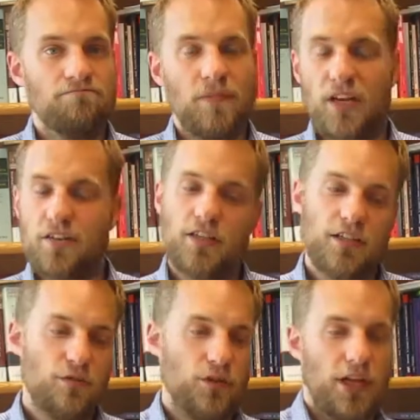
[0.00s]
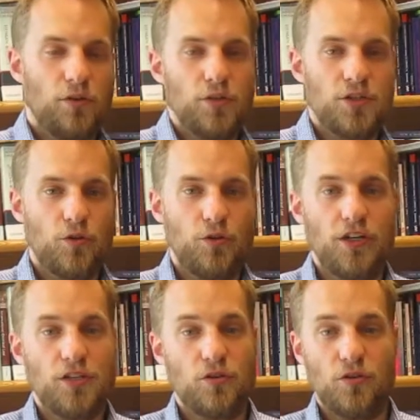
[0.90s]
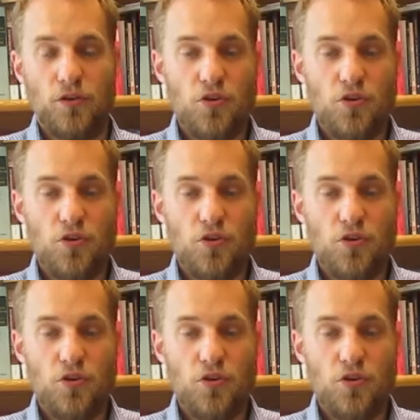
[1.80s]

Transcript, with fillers: Einerseits durch Retorsionen, also